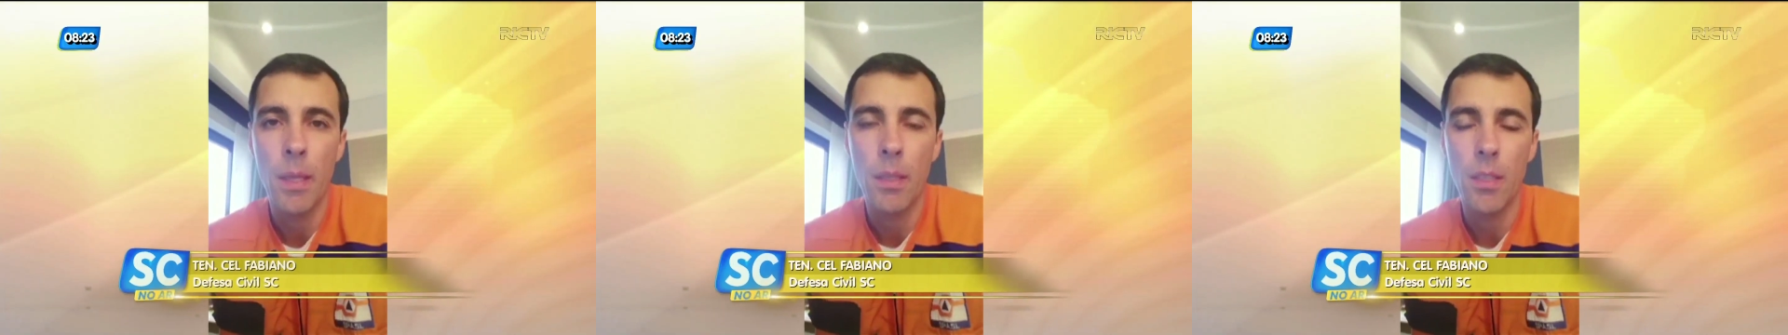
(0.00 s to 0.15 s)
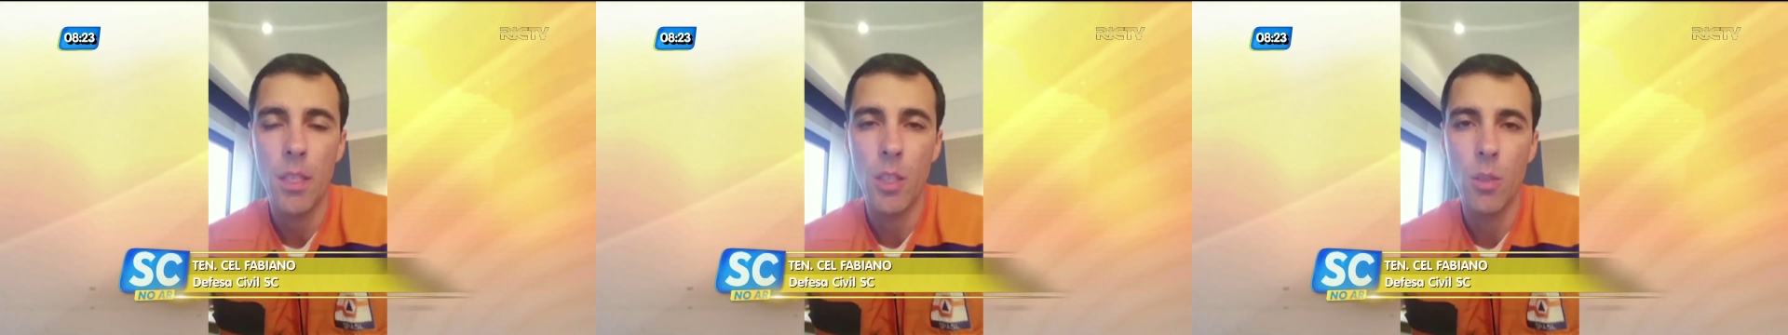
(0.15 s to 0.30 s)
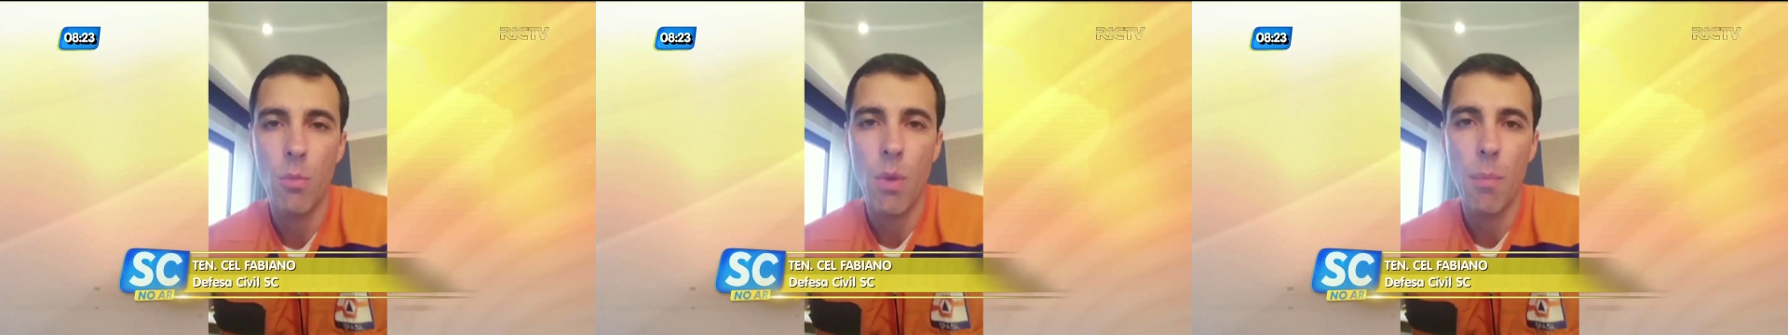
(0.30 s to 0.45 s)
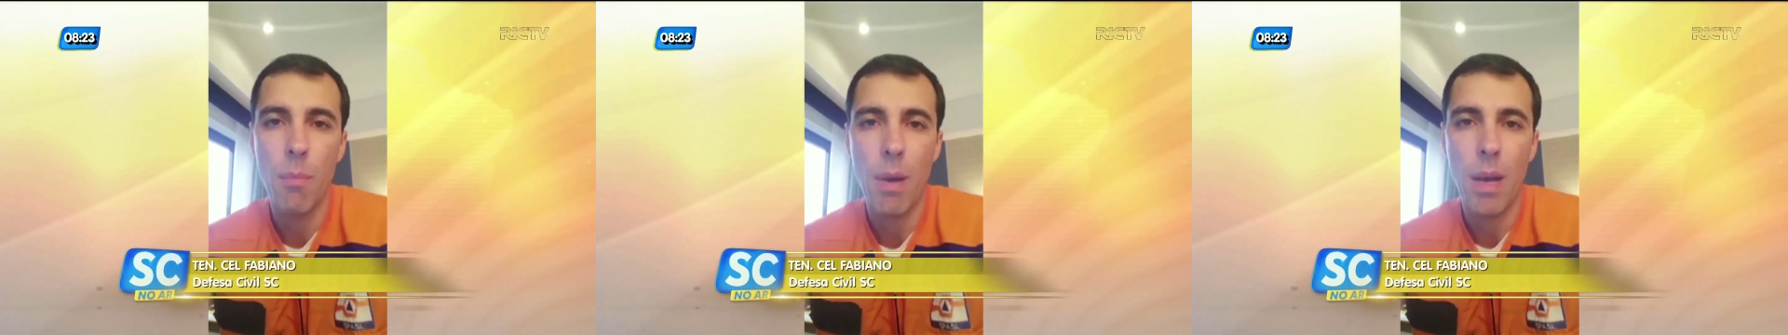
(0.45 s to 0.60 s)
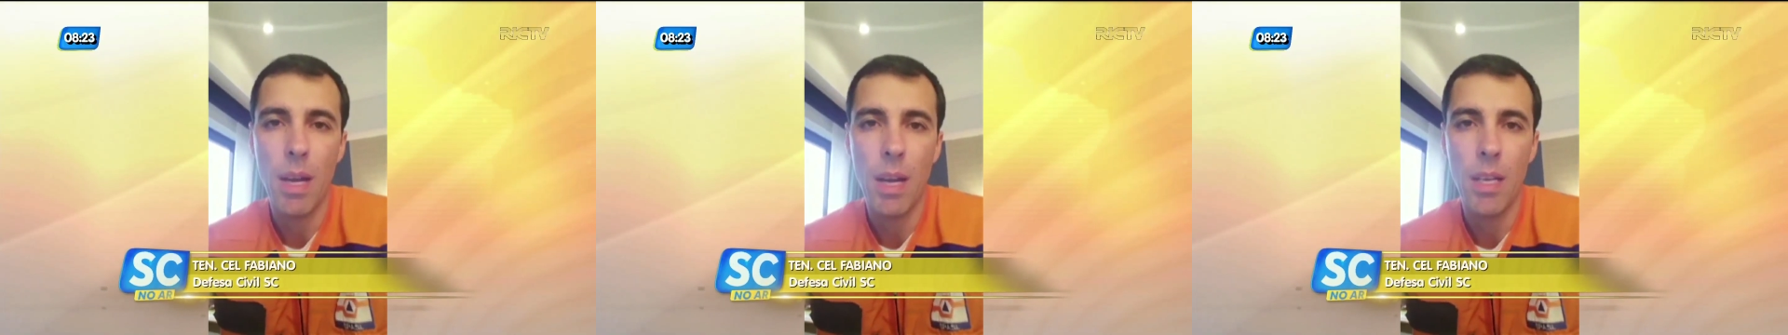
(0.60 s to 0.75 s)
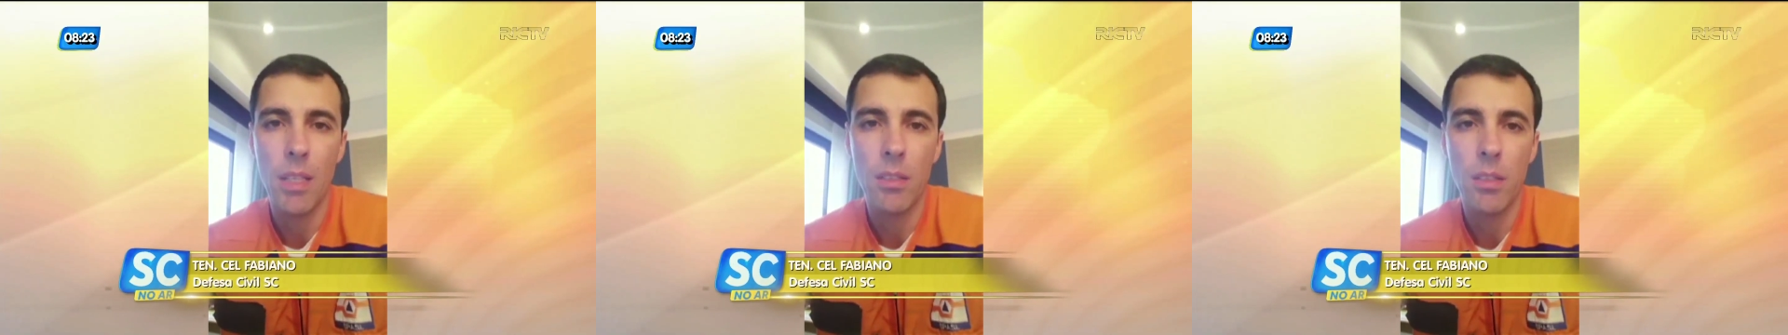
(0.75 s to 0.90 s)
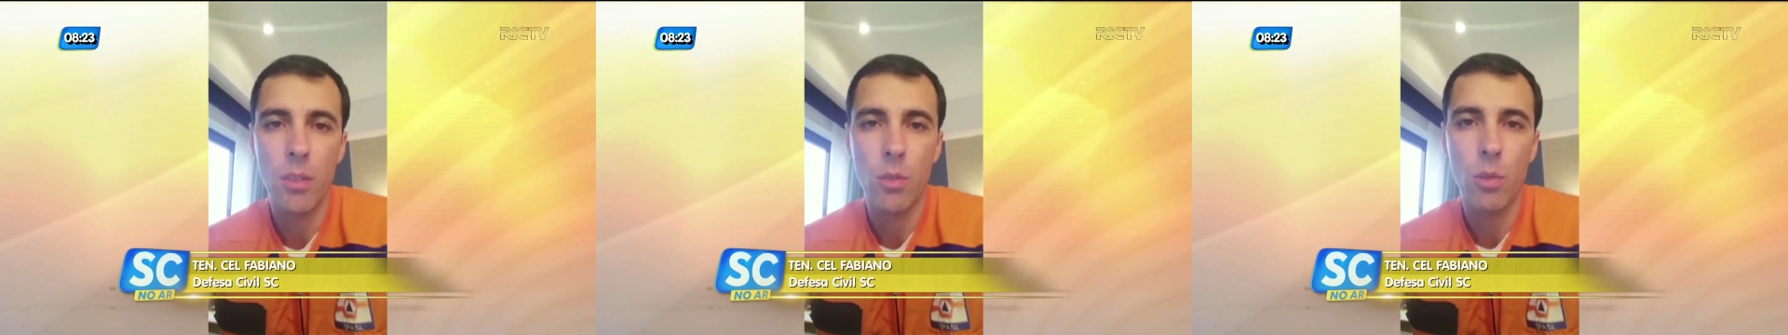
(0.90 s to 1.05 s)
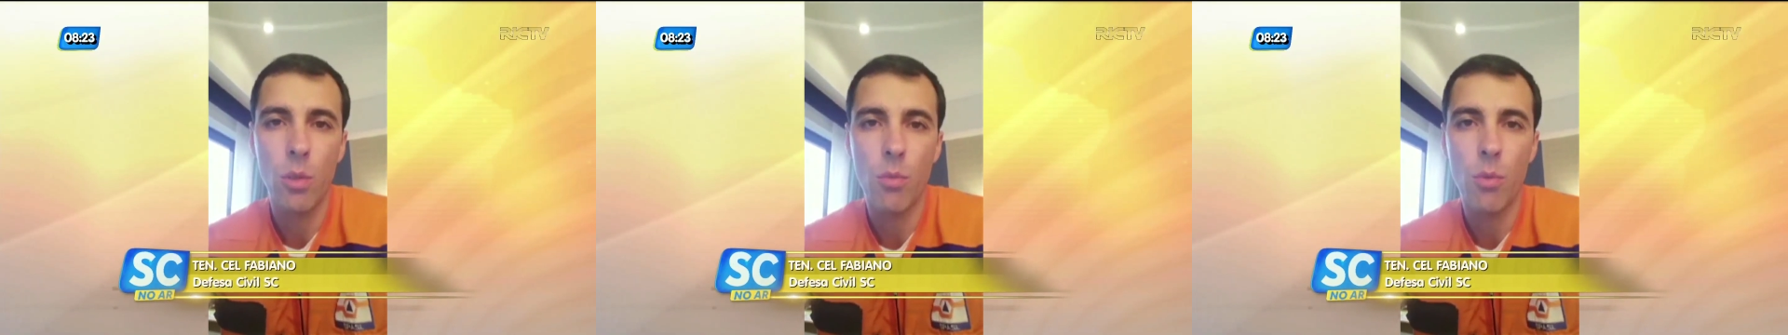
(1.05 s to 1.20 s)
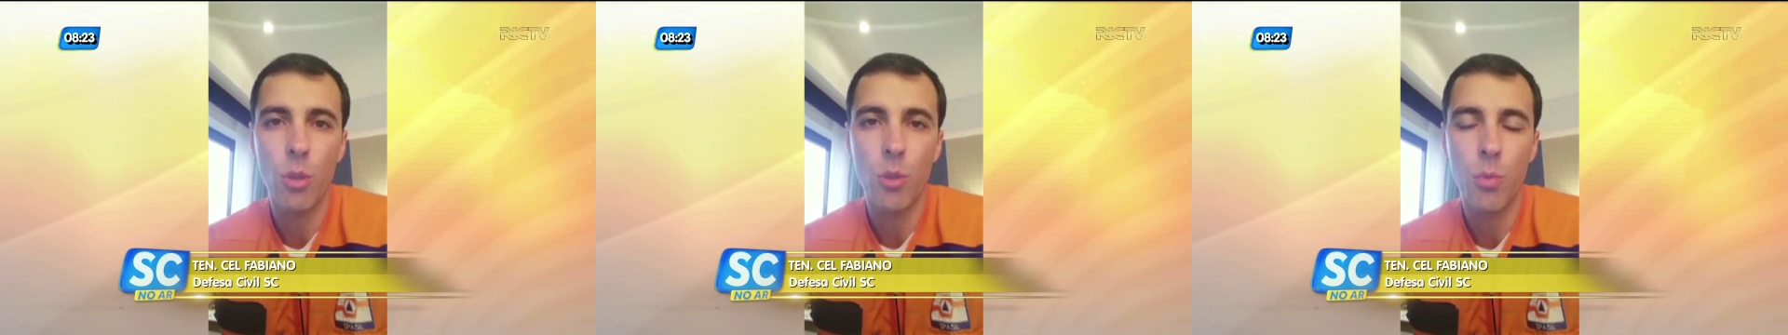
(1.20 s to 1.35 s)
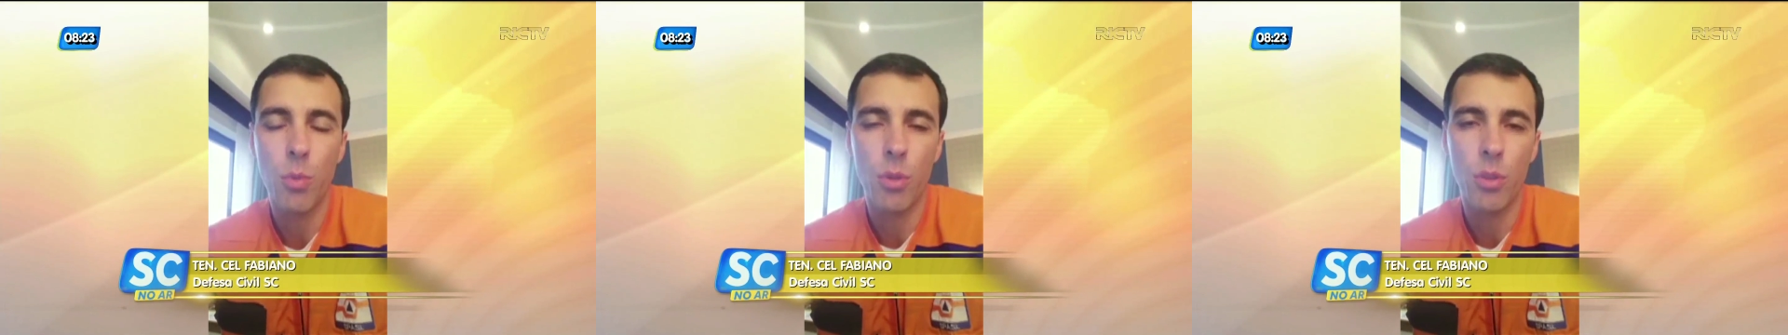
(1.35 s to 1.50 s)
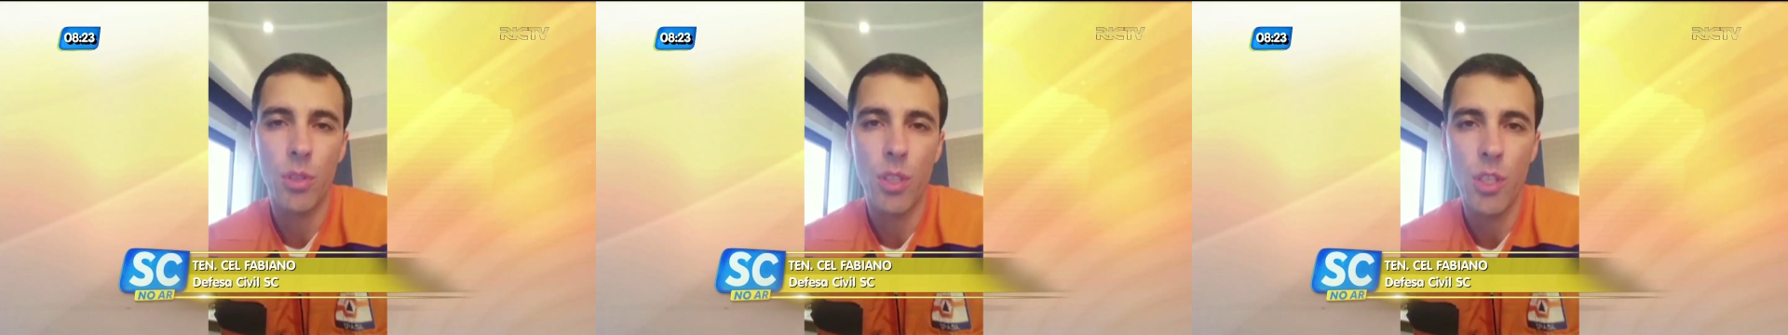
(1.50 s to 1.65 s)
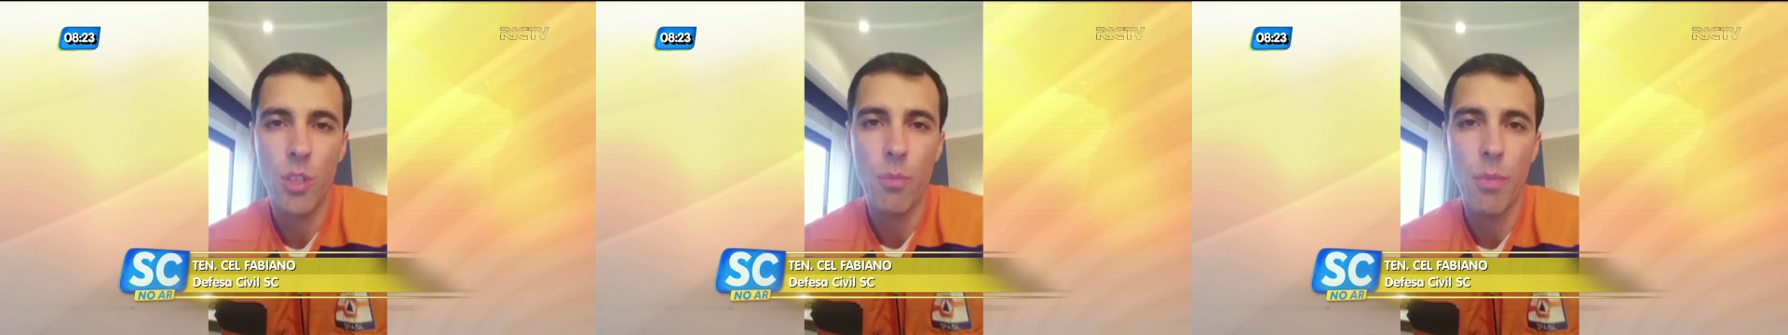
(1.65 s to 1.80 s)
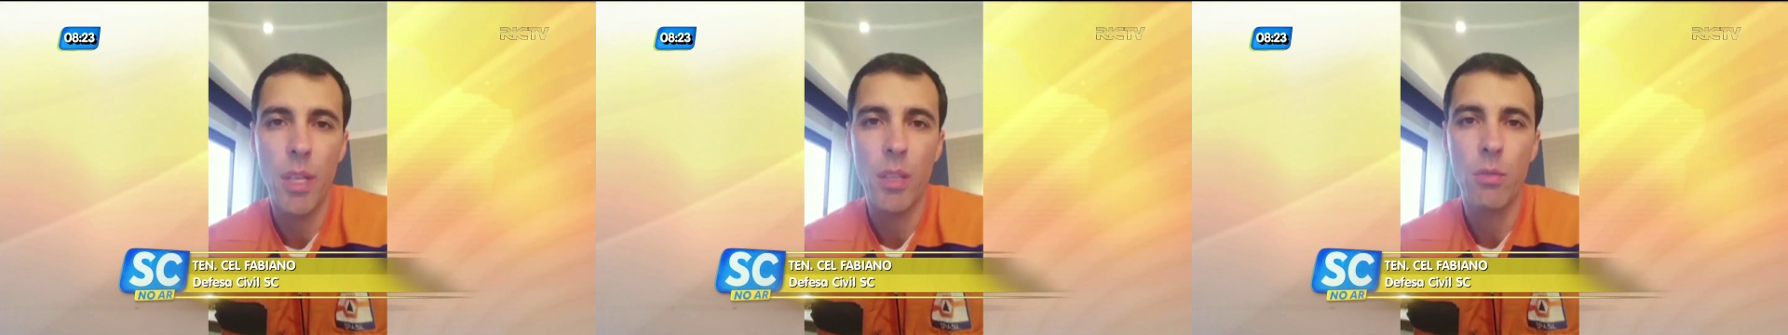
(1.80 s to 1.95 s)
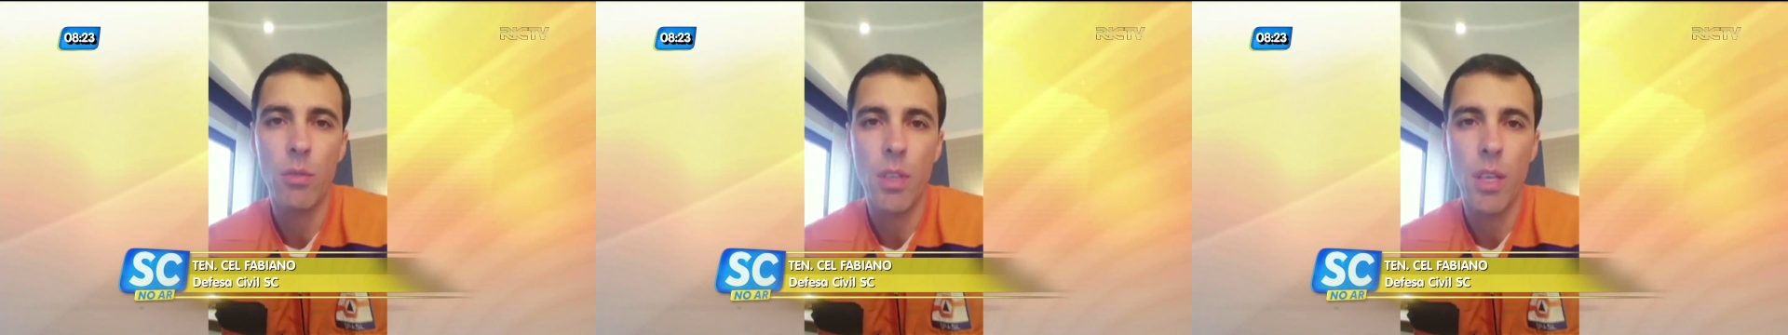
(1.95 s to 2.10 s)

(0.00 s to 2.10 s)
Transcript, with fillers: tendo uma palestra sobre os procedimentos